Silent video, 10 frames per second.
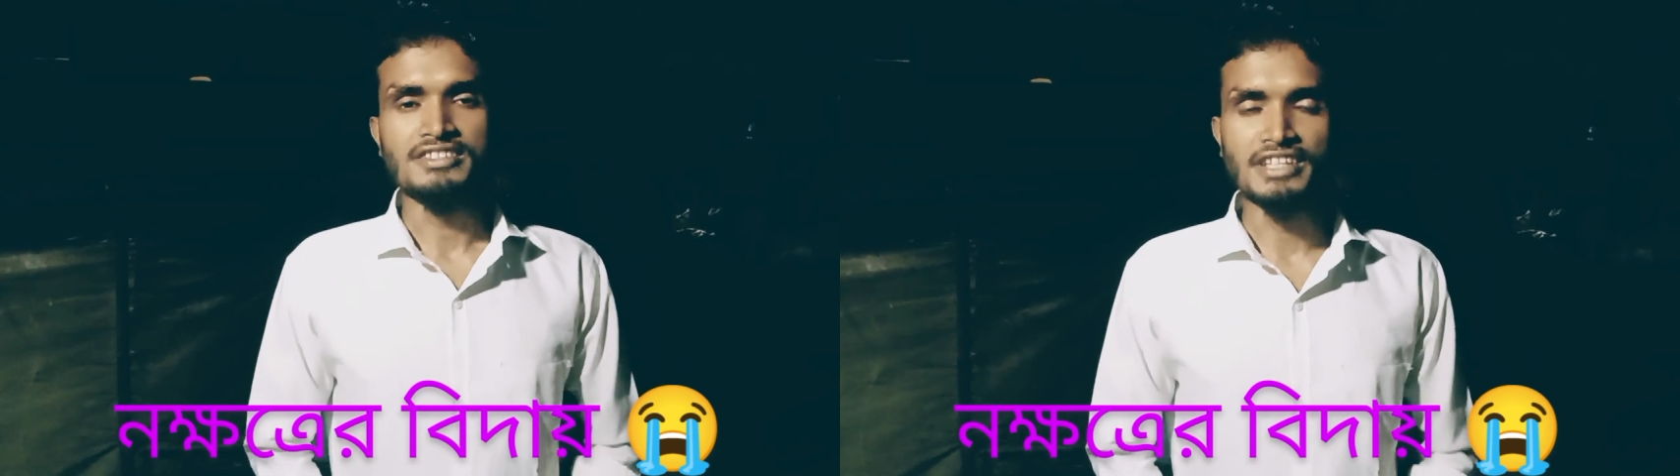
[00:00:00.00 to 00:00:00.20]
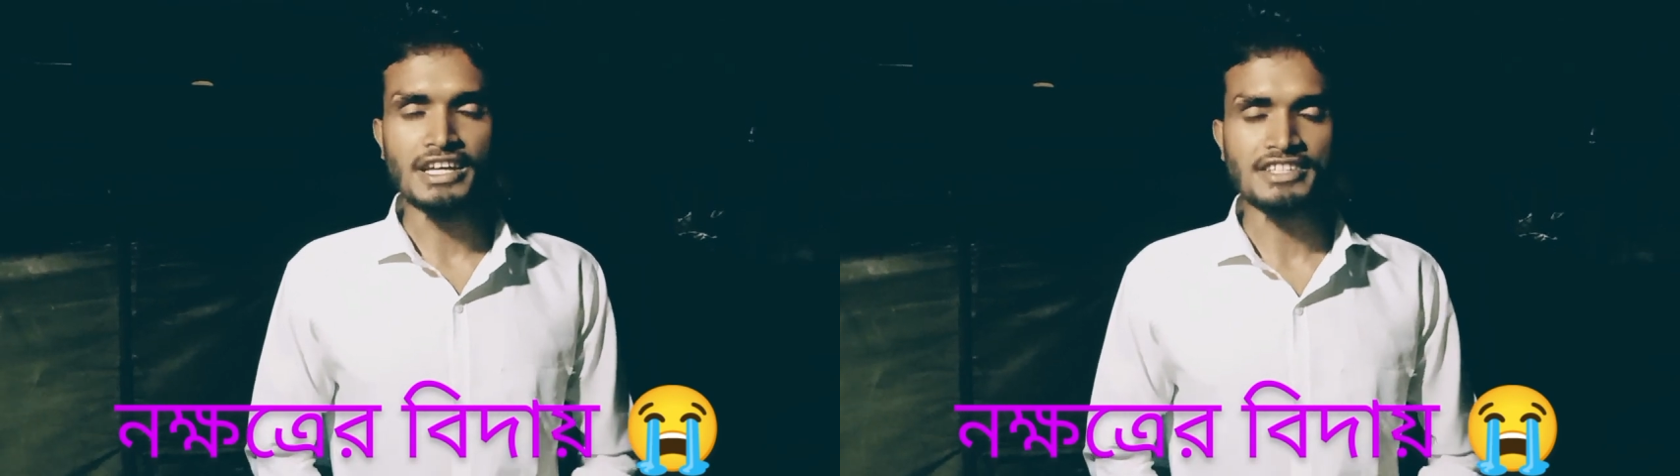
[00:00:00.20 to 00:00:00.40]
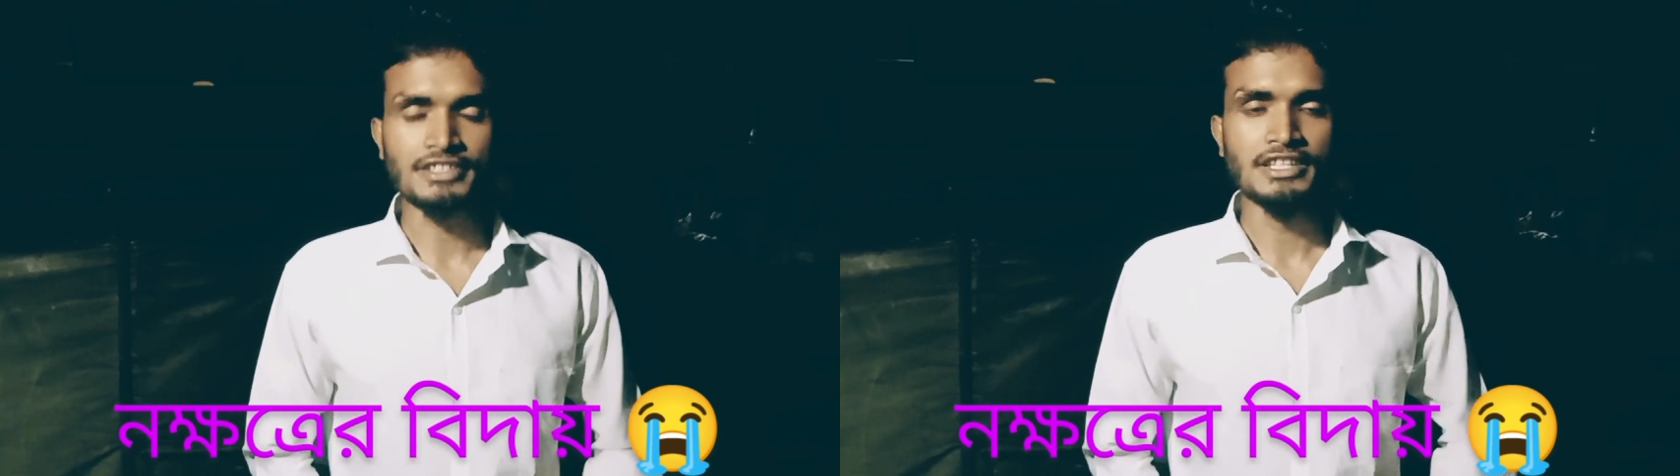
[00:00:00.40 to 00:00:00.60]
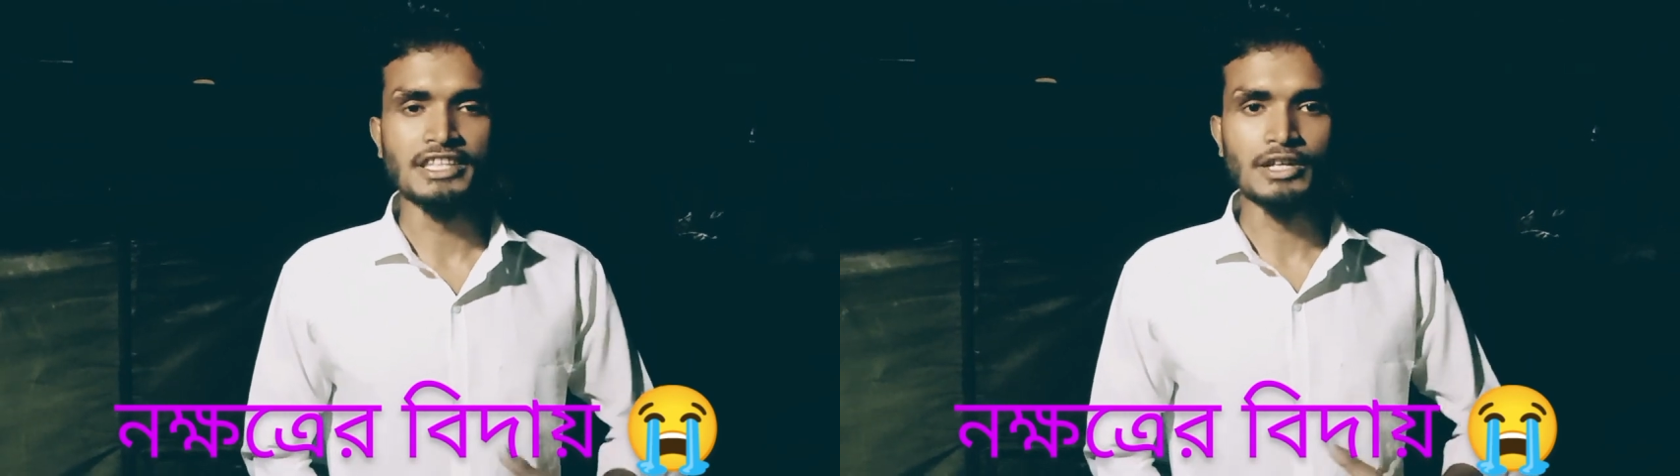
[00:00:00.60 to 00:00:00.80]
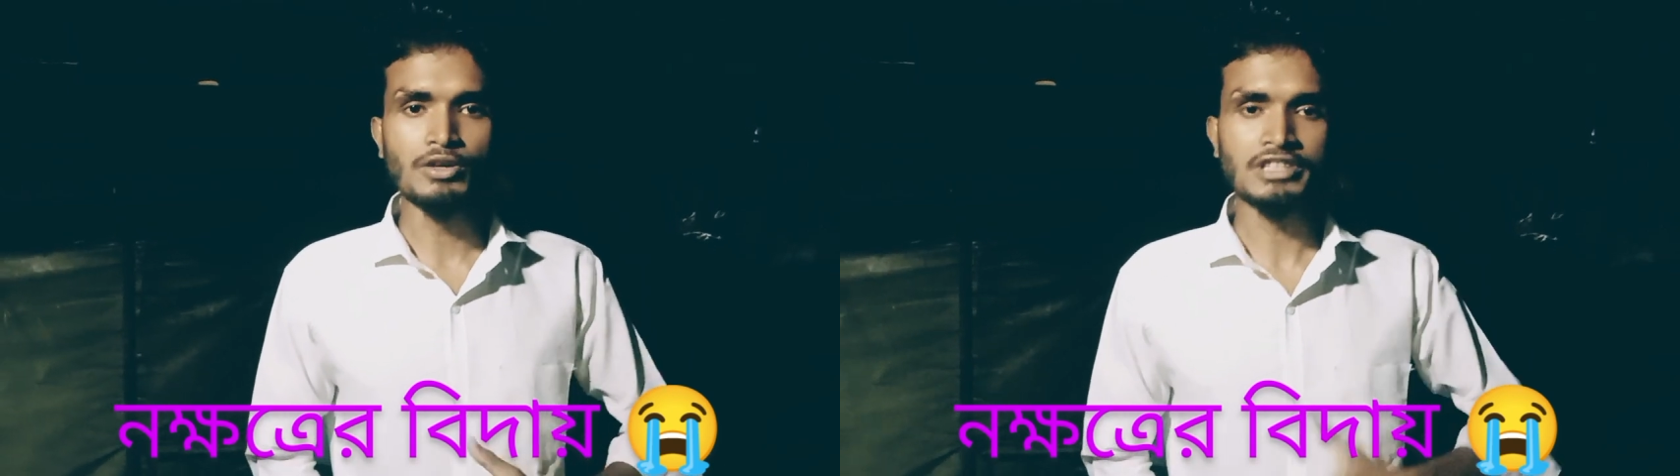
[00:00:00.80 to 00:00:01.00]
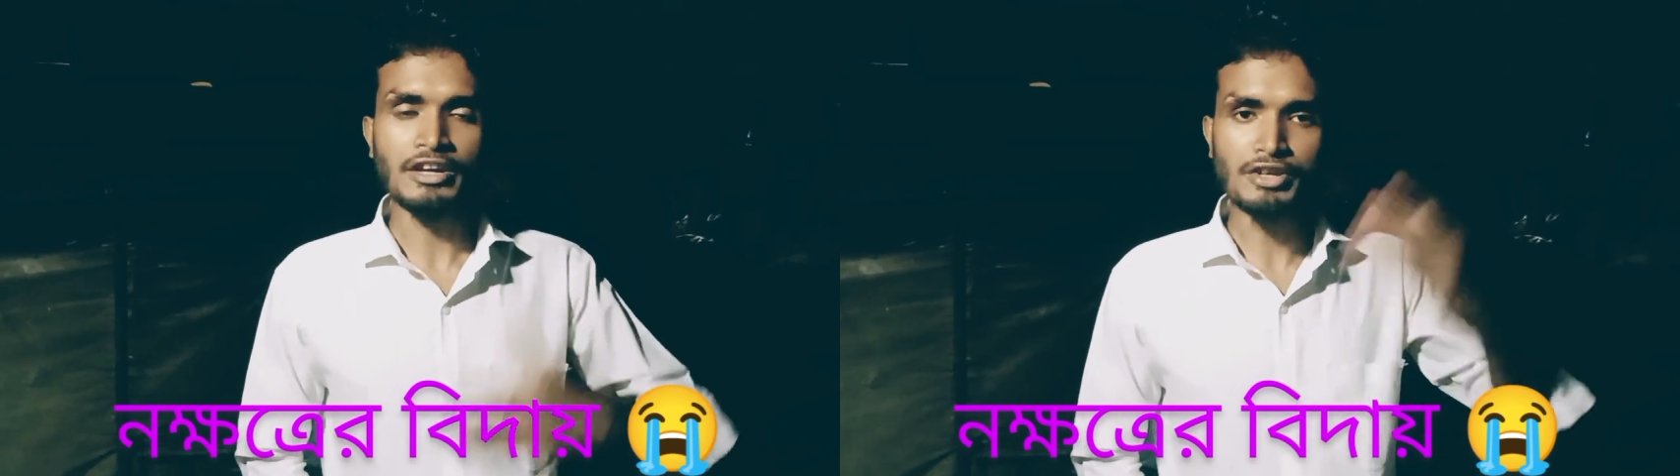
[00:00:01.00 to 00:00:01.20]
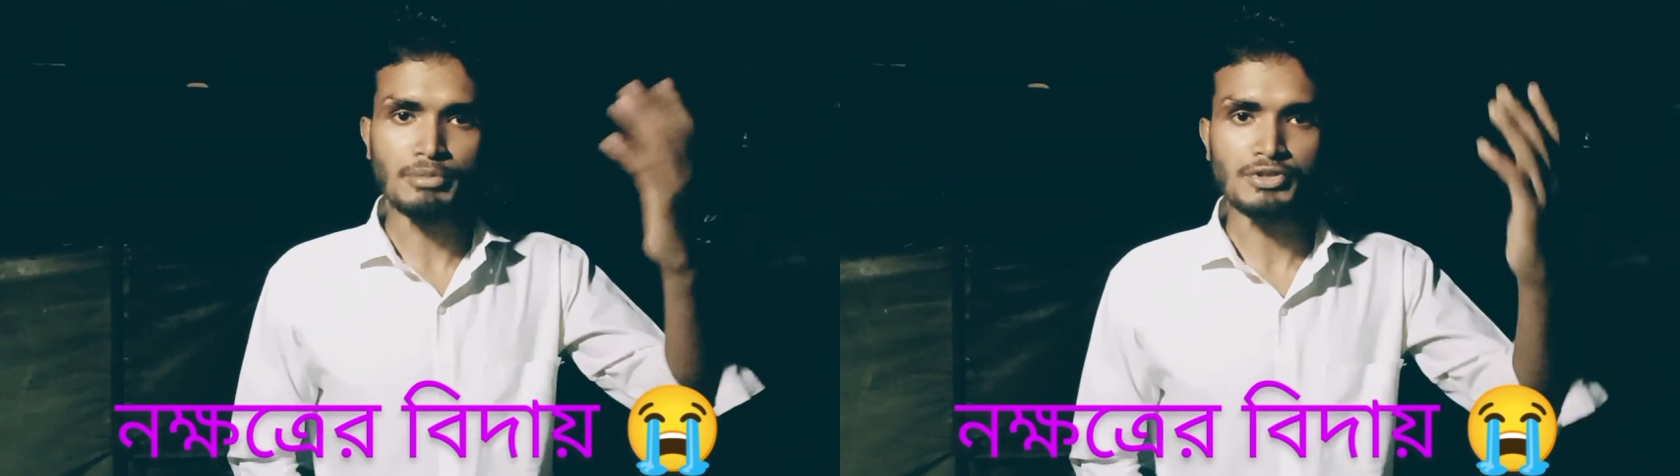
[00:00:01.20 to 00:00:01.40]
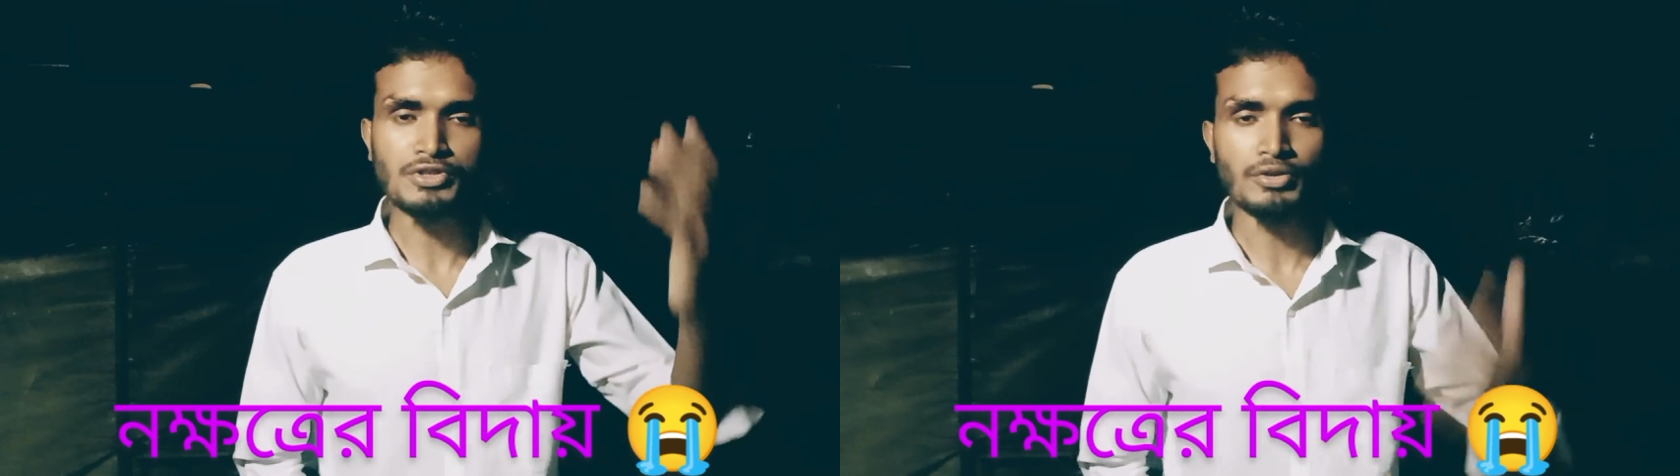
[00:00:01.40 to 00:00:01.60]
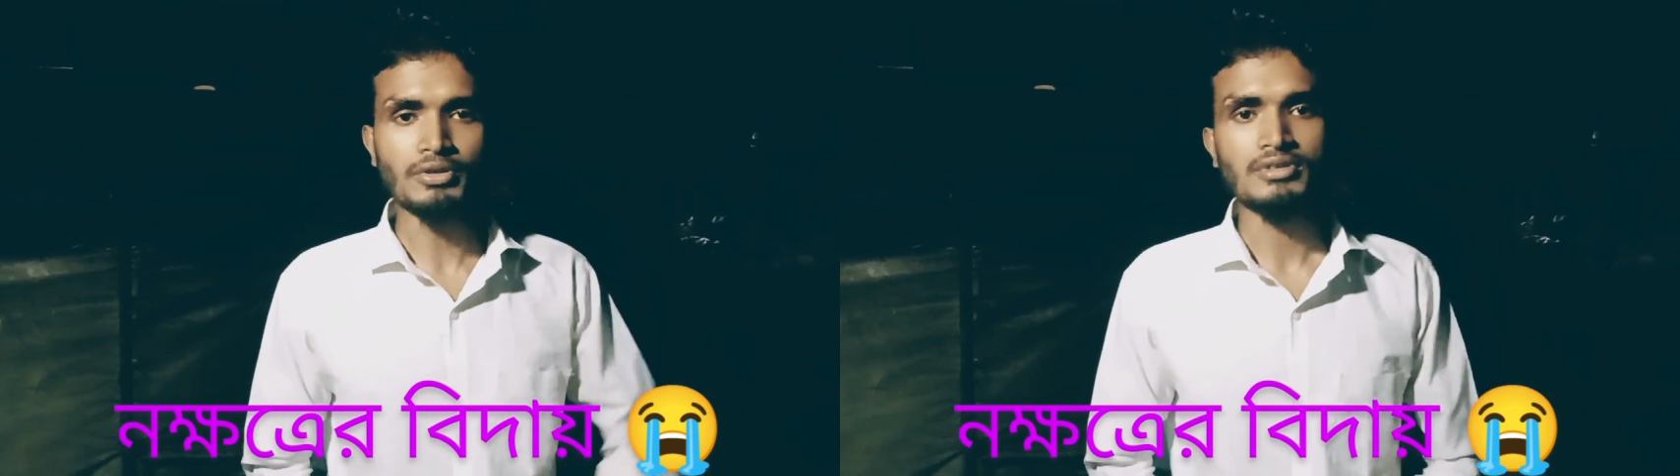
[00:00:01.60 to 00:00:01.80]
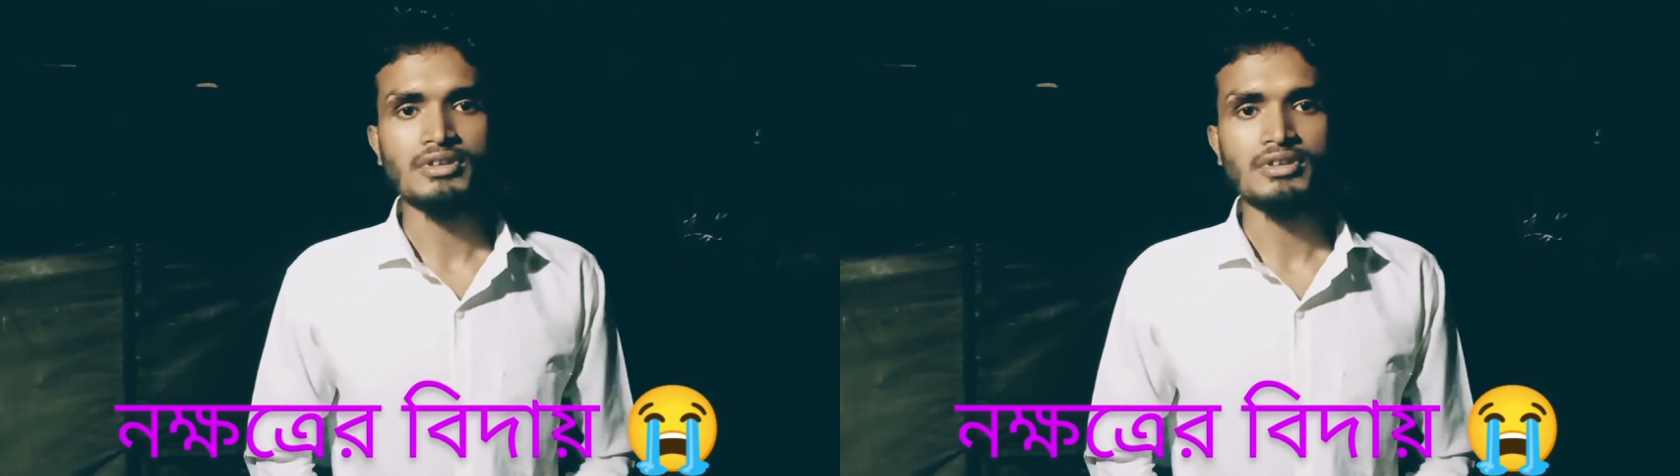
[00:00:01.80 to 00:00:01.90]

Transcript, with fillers: যিনি আজকে দীর্ঘ তেরোটি বছর